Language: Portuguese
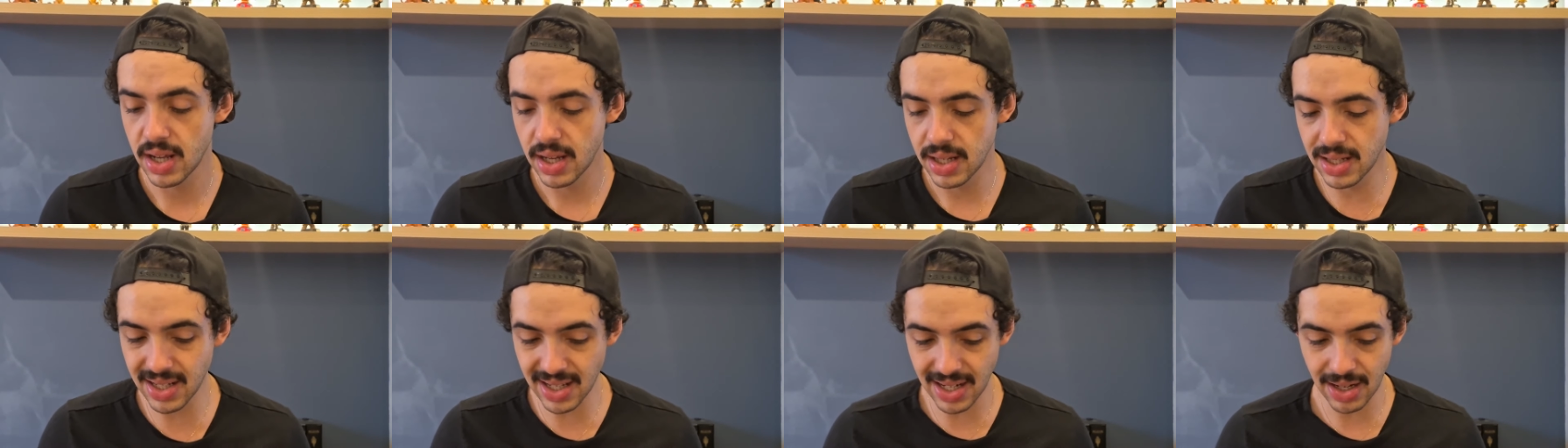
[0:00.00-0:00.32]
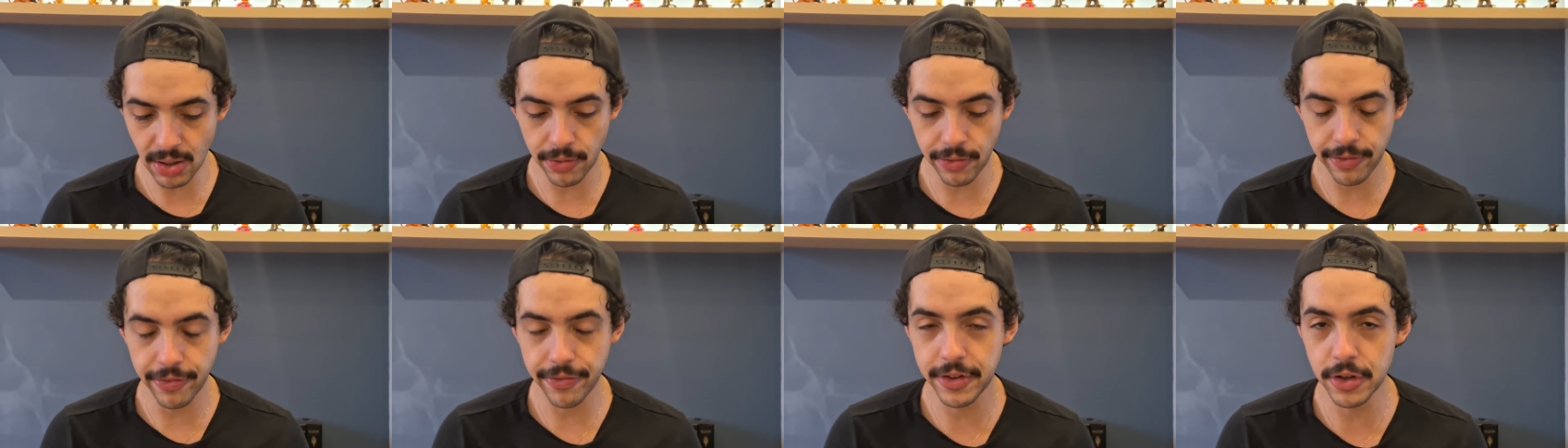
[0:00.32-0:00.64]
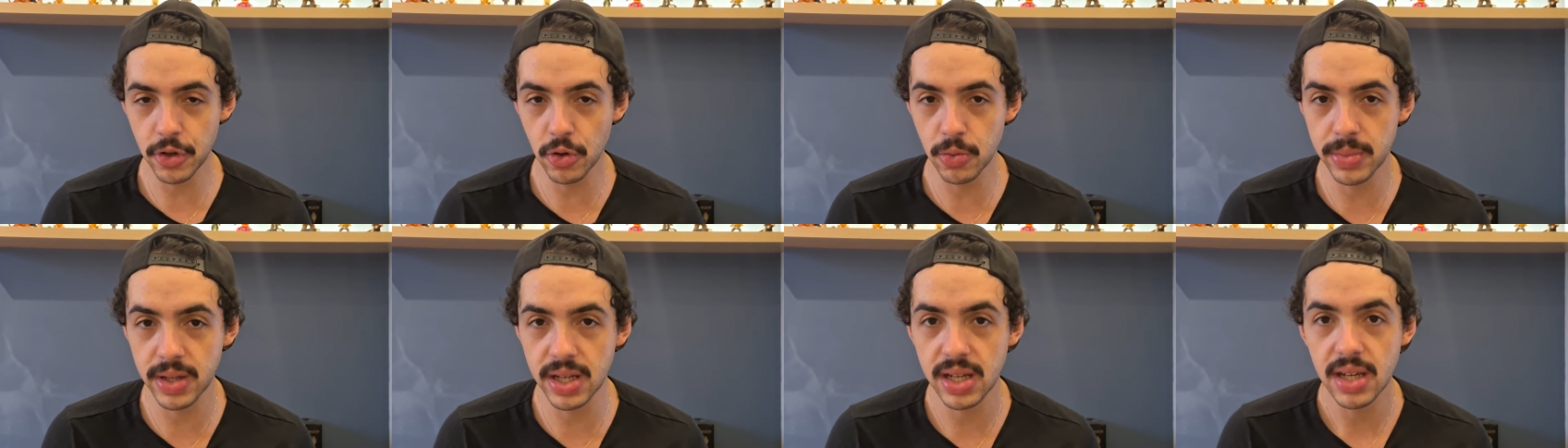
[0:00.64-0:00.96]
E ele é um
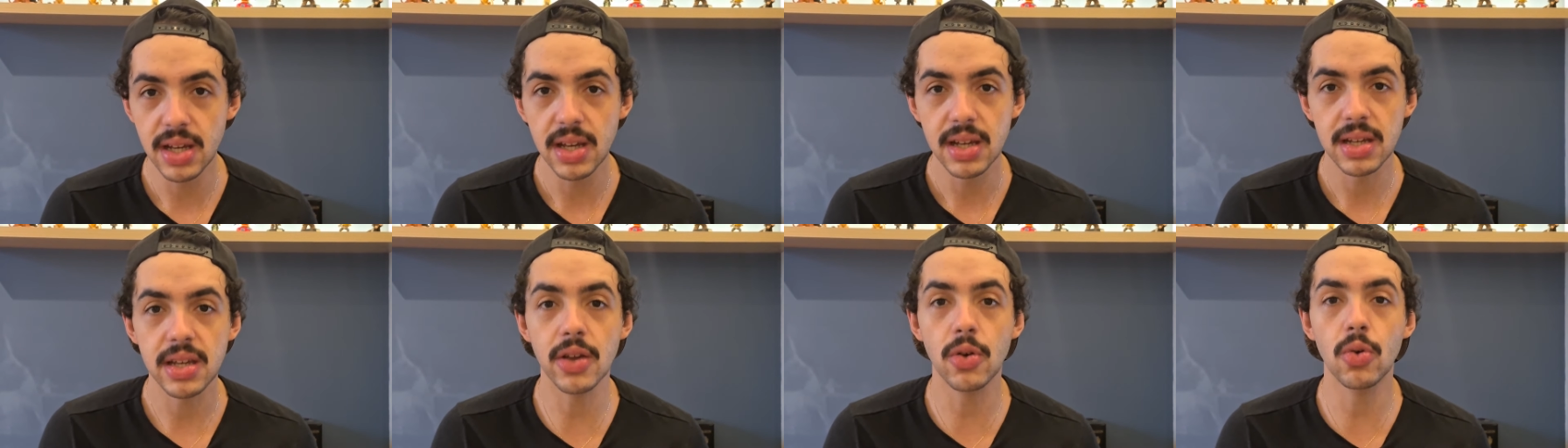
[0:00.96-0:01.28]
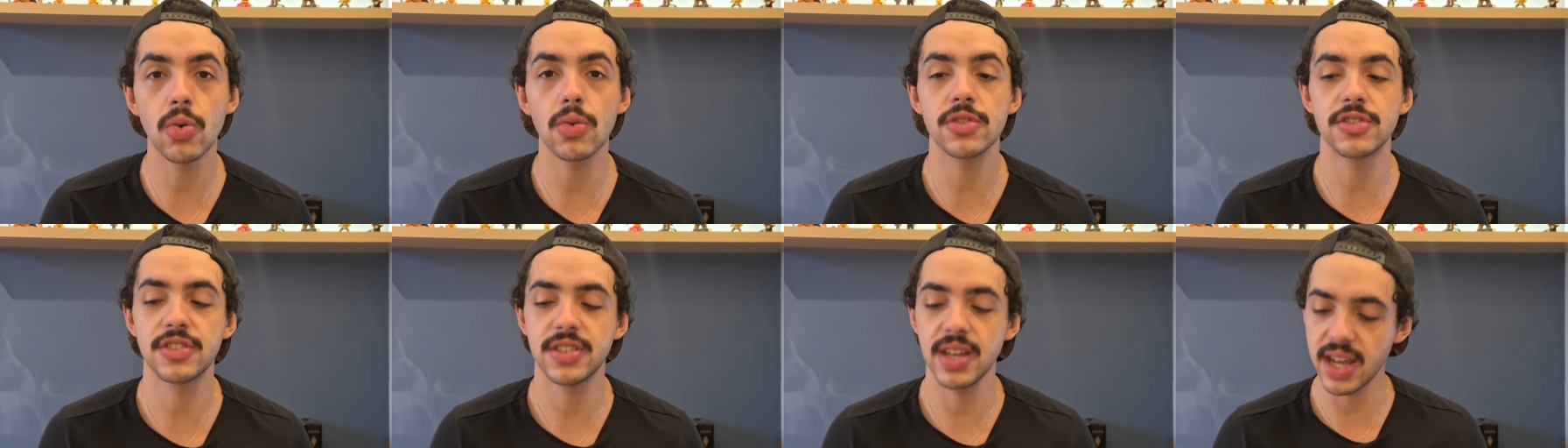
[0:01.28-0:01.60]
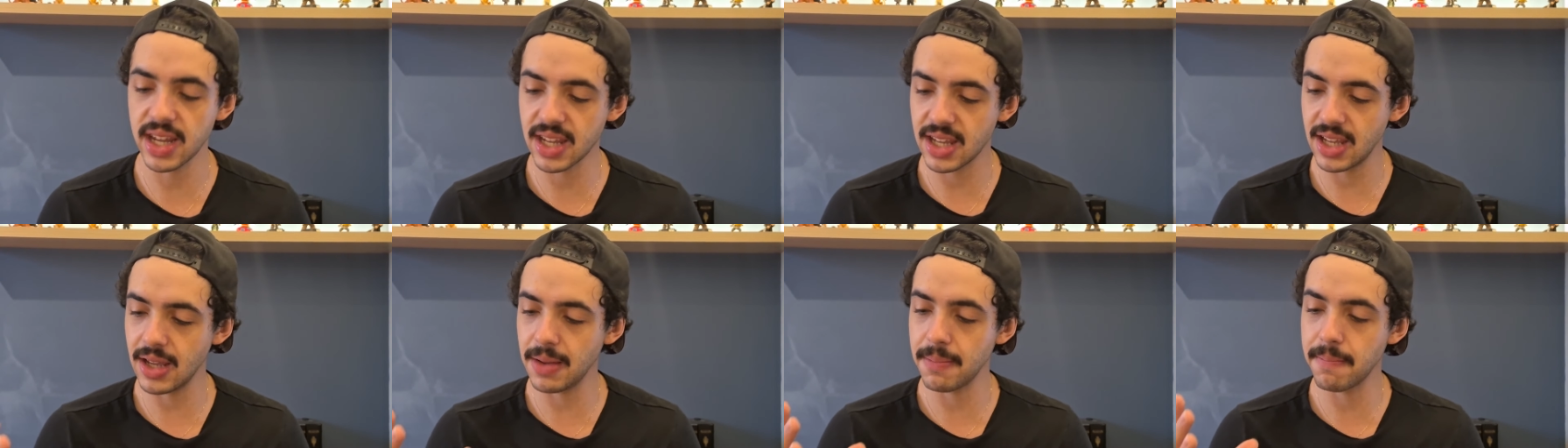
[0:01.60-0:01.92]
filme que
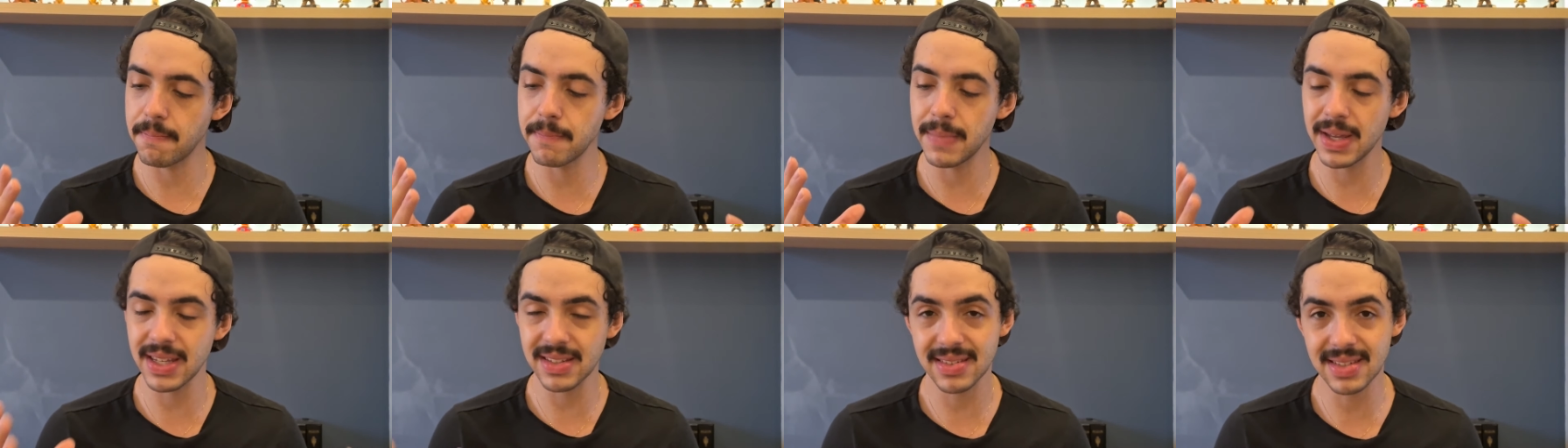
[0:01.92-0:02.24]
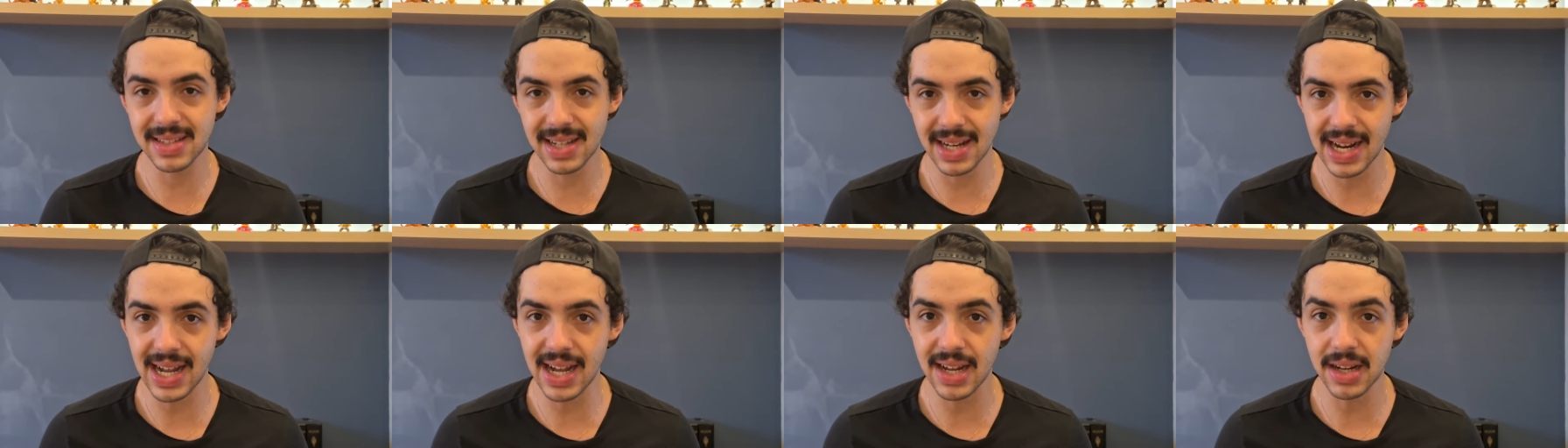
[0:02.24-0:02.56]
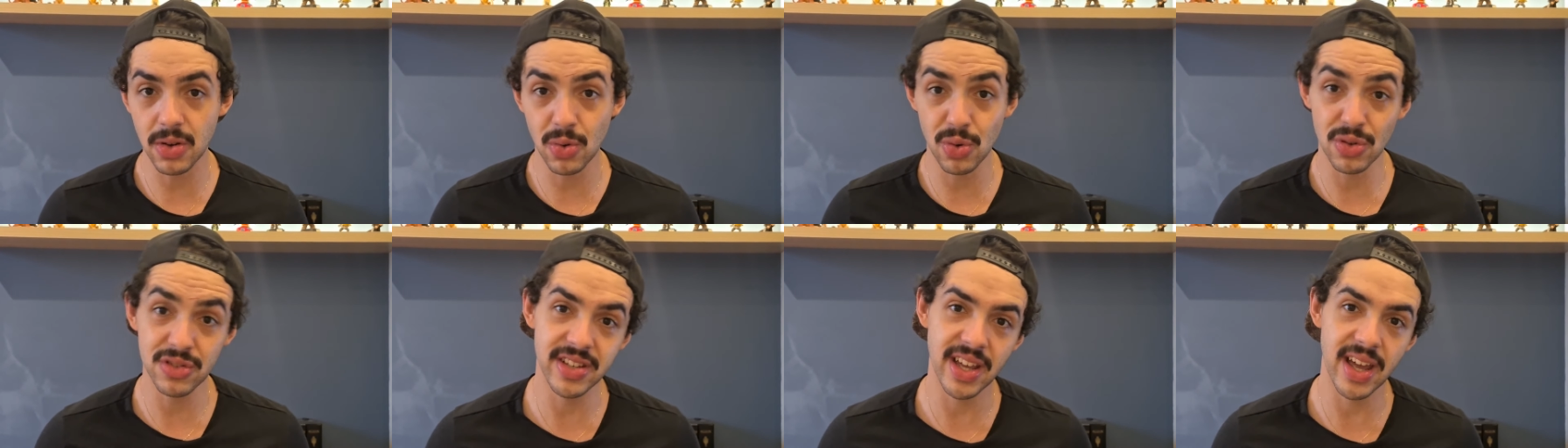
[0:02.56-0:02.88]
consegue
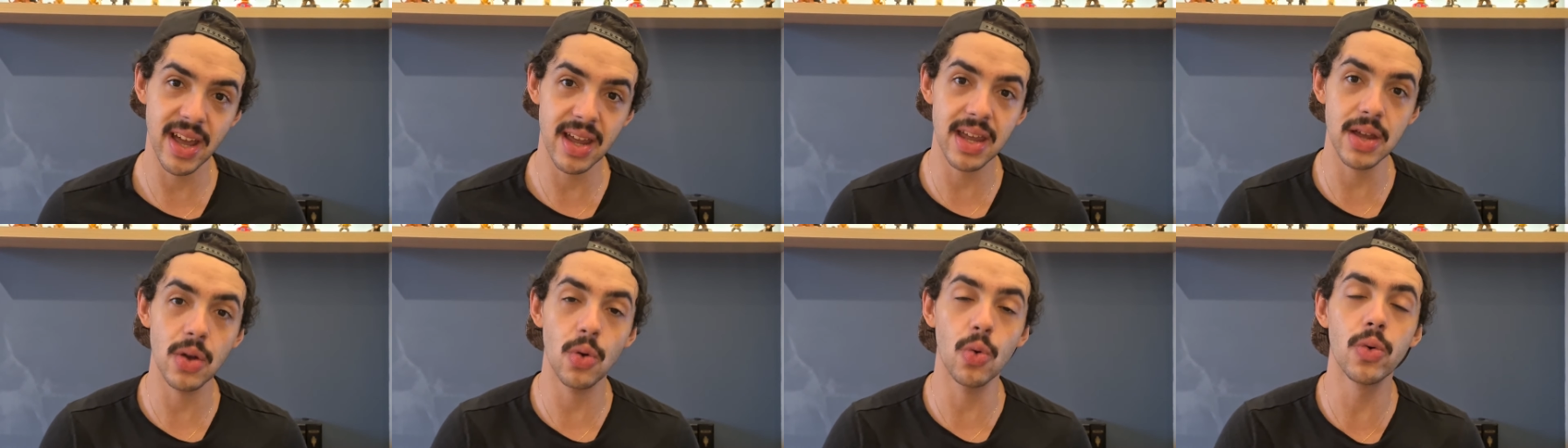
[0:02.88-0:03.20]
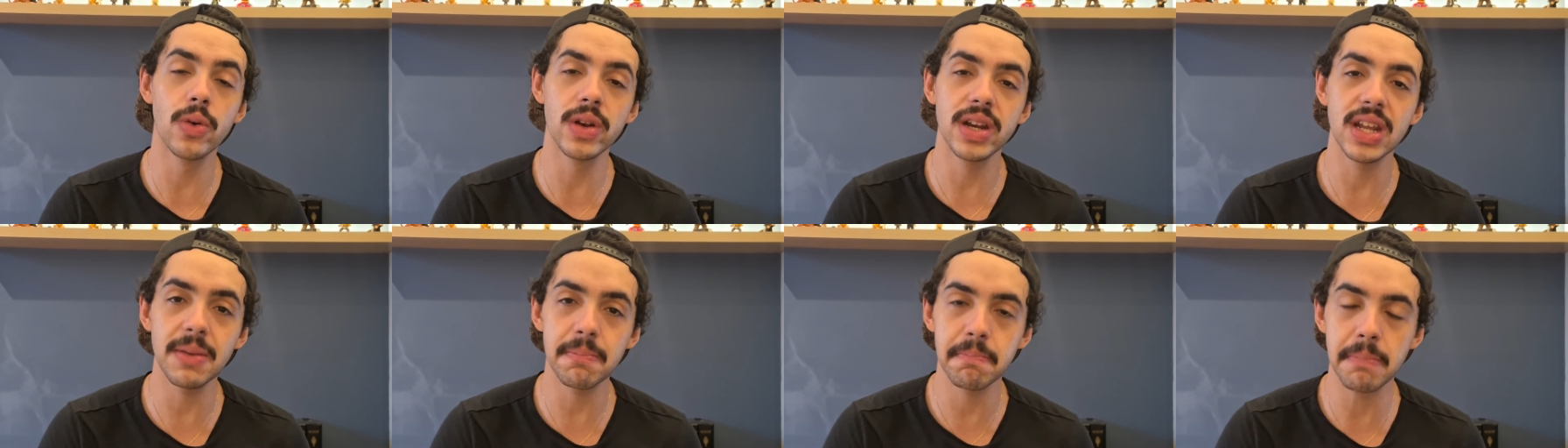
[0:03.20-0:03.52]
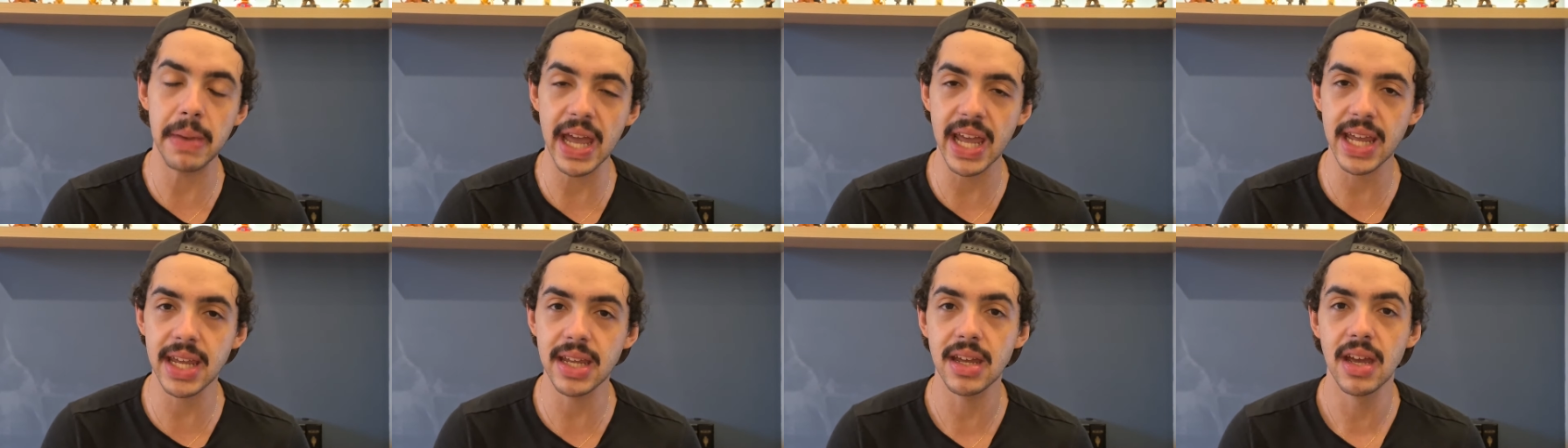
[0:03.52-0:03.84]
mesclar, consegue unir
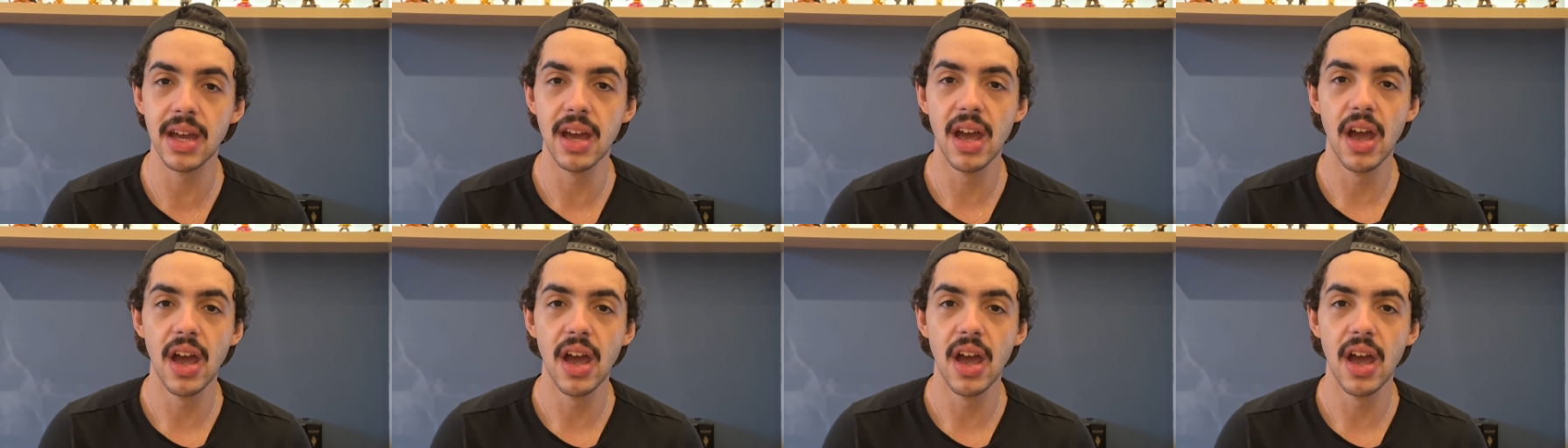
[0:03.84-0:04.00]
bem